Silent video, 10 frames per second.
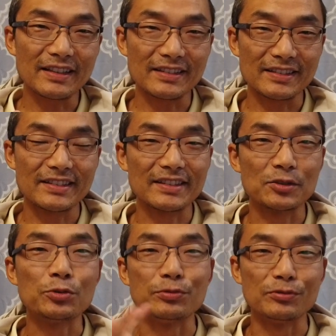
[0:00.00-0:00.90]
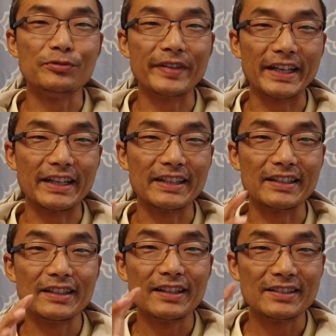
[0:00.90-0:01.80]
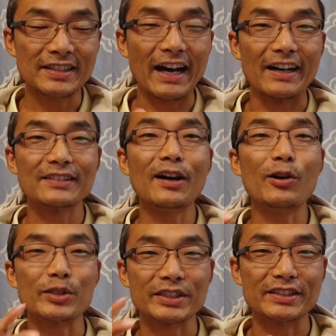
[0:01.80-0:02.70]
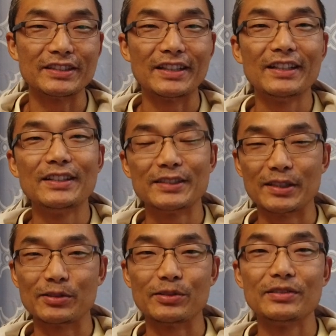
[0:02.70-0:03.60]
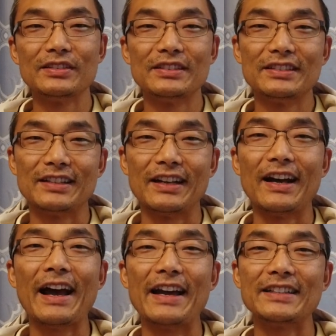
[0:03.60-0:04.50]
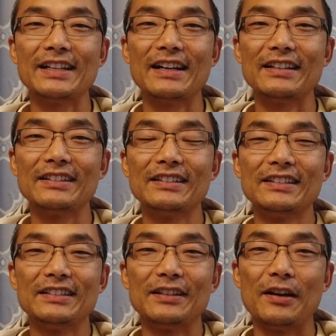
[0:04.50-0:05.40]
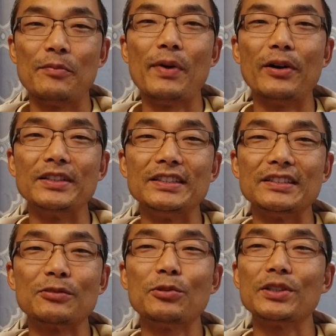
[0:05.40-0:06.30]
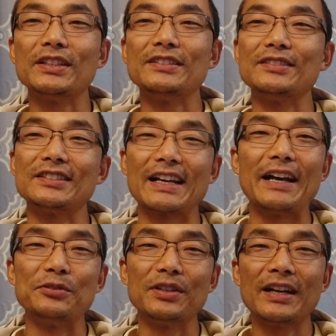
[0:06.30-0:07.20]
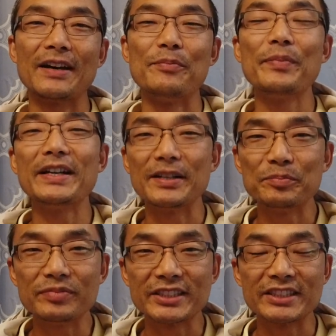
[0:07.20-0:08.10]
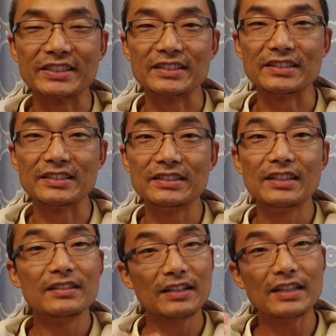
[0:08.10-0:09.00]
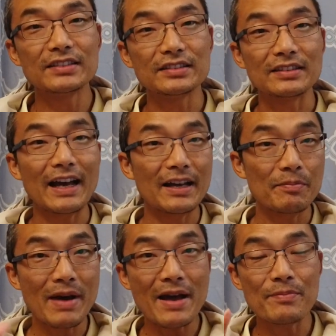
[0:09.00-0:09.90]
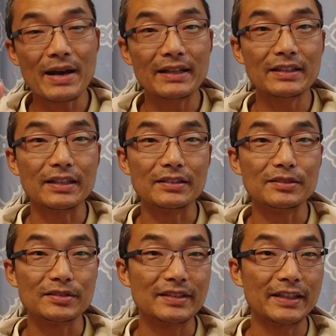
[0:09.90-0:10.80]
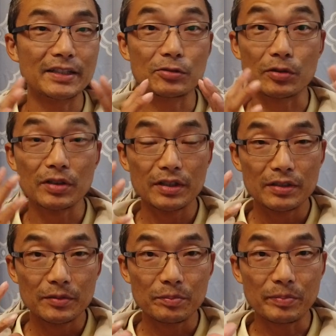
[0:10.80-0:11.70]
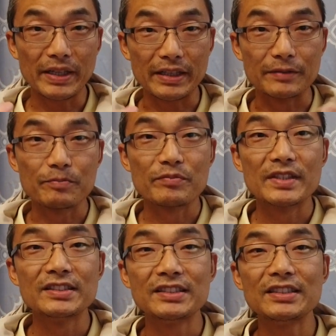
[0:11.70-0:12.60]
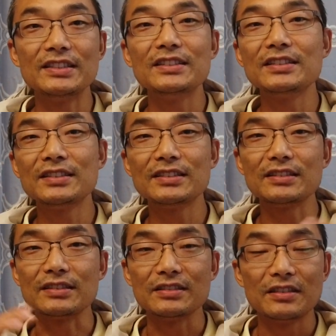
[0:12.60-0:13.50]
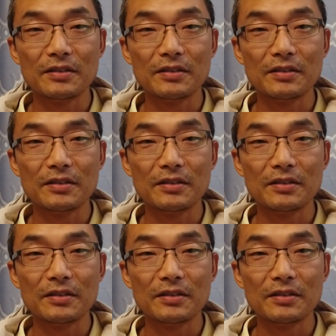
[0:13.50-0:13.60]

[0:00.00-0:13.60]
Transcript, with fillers: 呃土匪强盗式的这种海上呃贸易，过得就是感觉很被人不耻，但是他慢慢的就是在这种被。轻视、